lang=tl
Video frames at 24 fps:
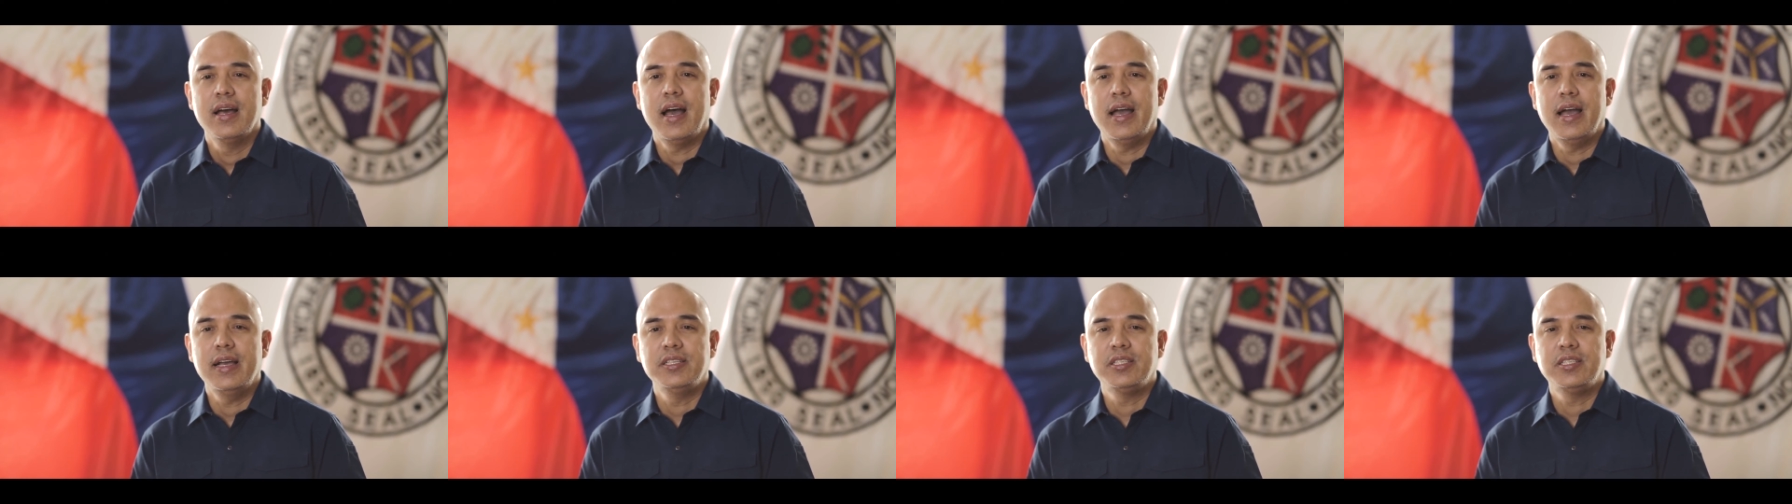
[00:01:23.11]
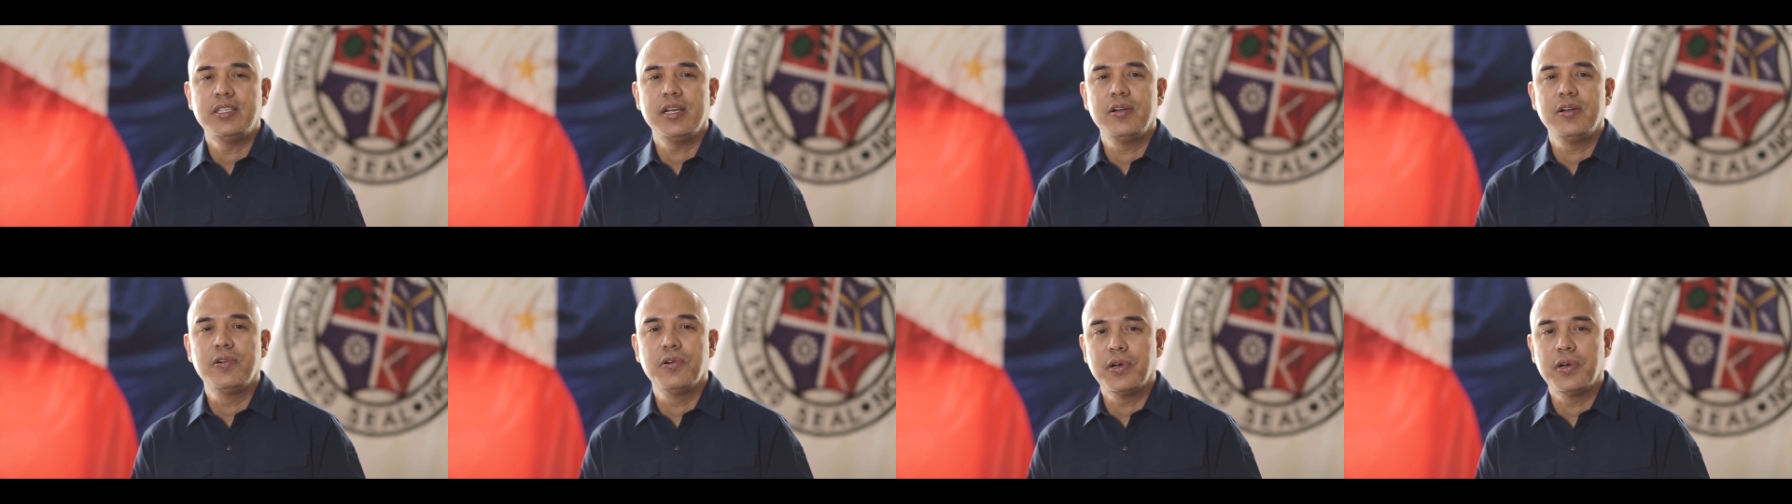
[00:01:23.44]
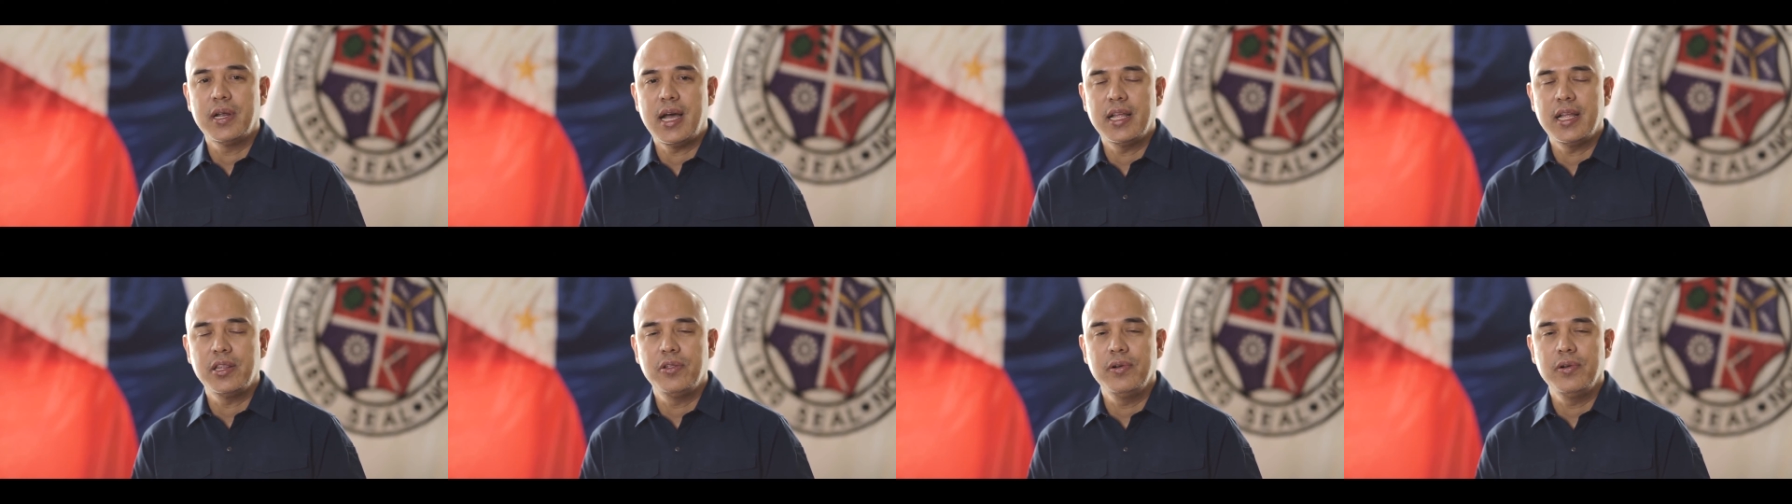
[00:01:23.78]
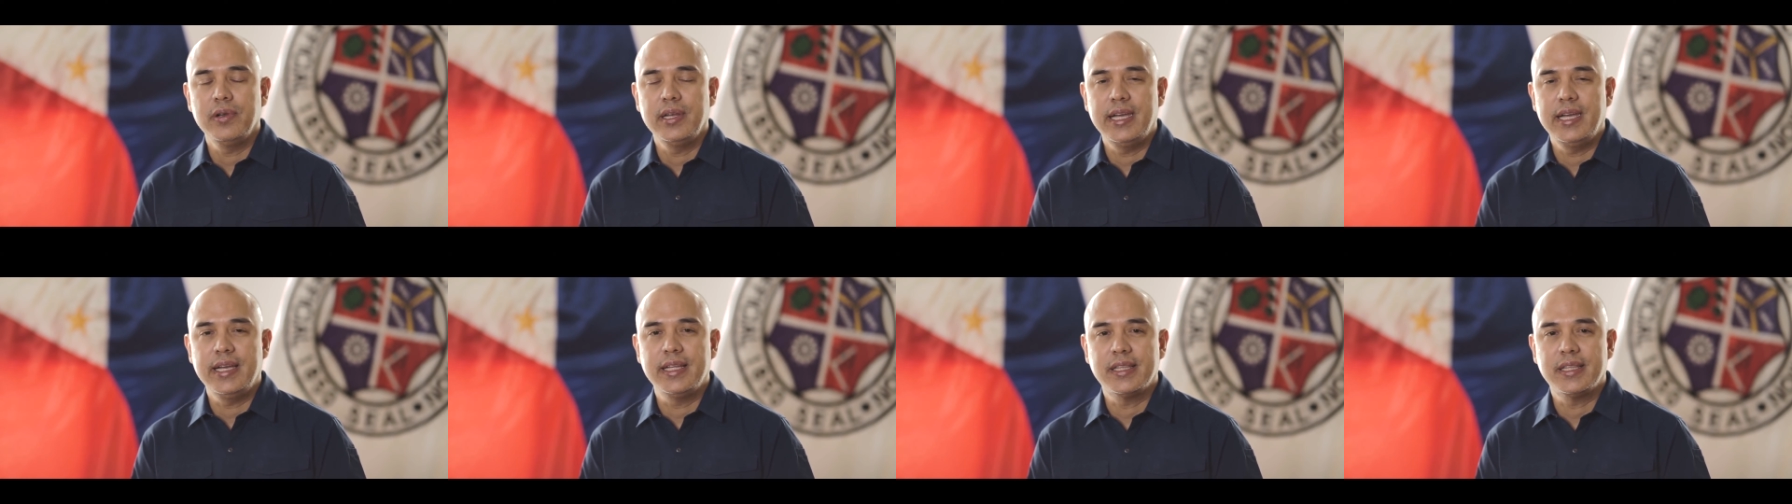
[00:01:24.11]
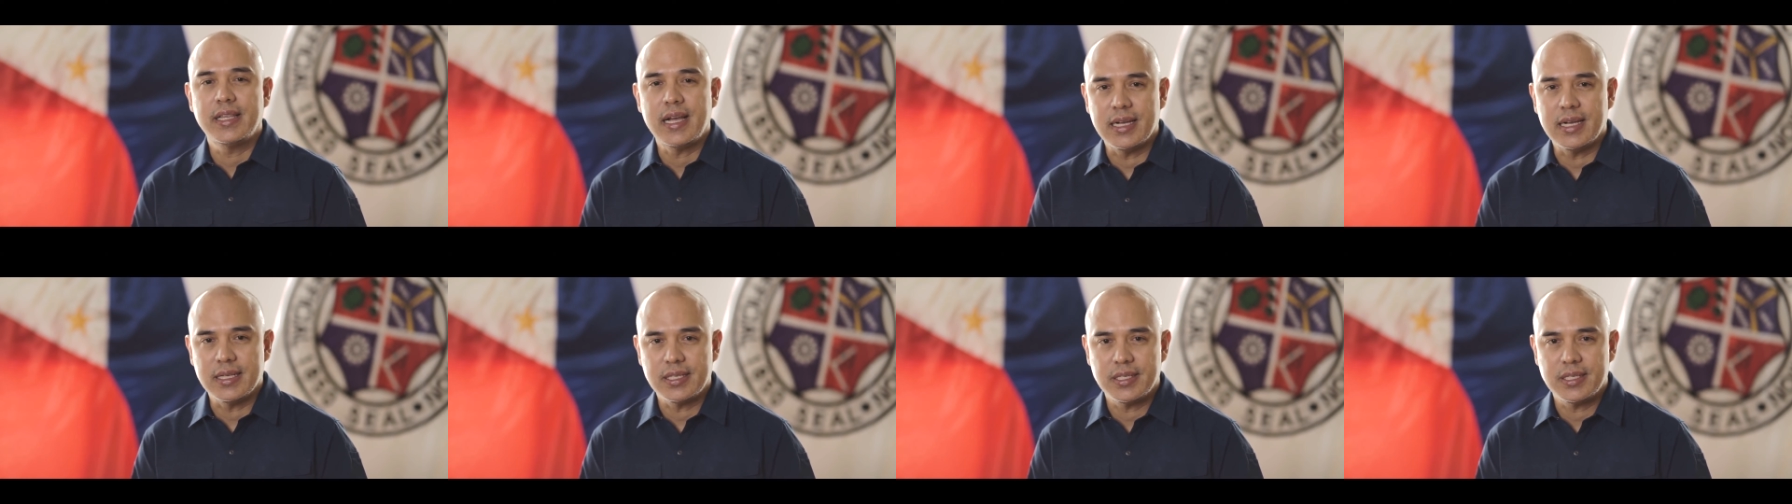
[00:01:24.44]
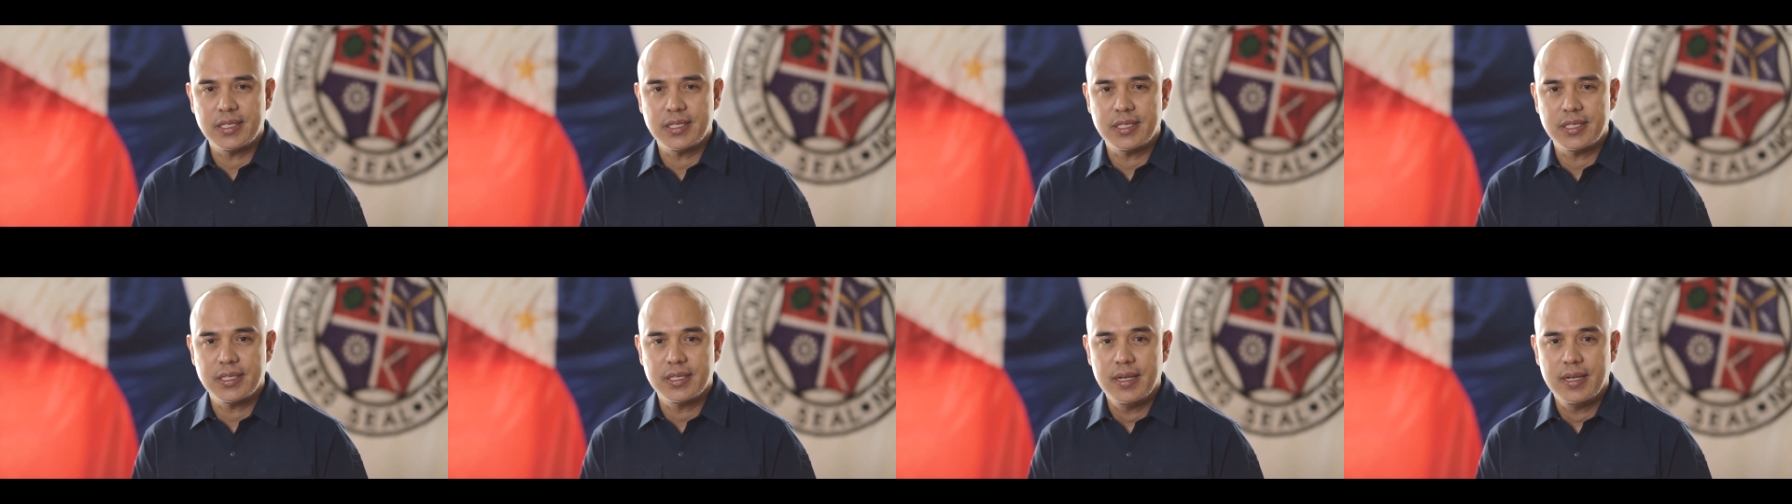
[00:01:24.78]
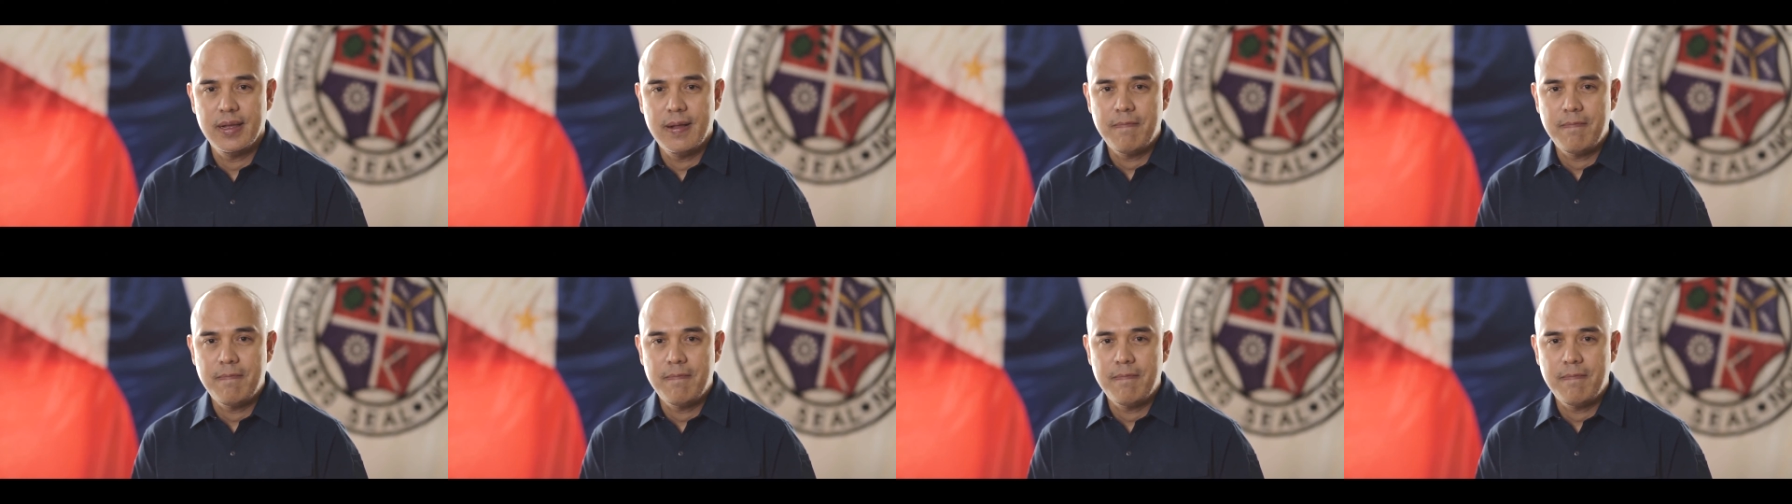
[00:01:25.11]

ay siguradong ligtas,